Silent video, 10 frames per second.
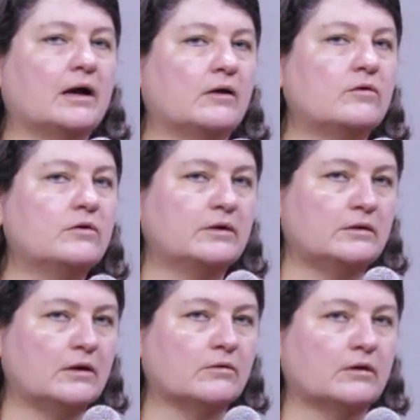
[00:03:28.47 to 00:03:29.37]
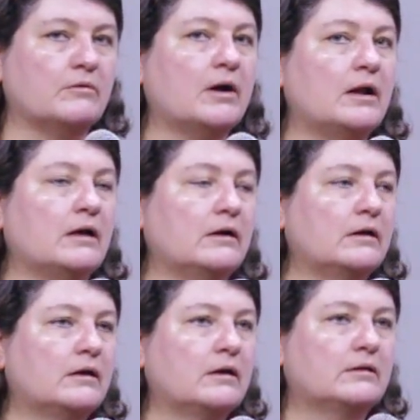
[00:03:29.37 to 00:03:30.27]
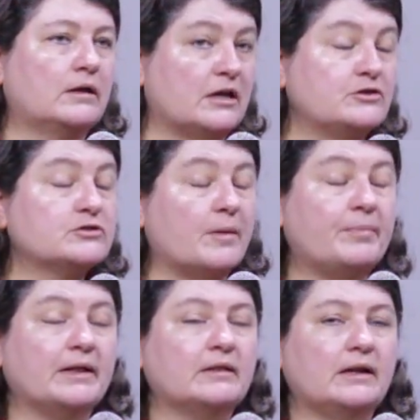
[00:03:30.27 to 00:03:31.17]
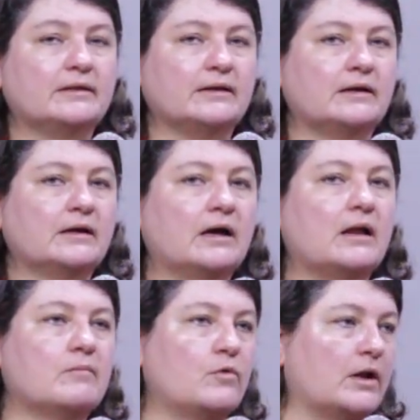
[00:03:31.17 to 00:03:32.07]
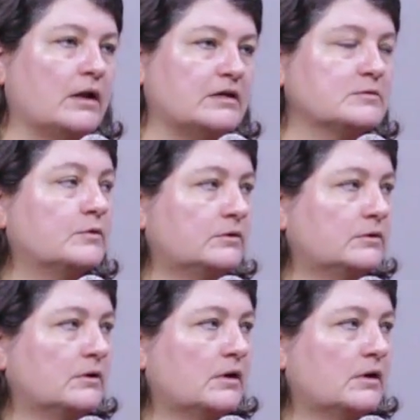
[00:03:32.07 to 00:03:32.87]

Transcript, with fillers: Kahlo y Diego Rivera. De ellos aprende la técnica del muralismo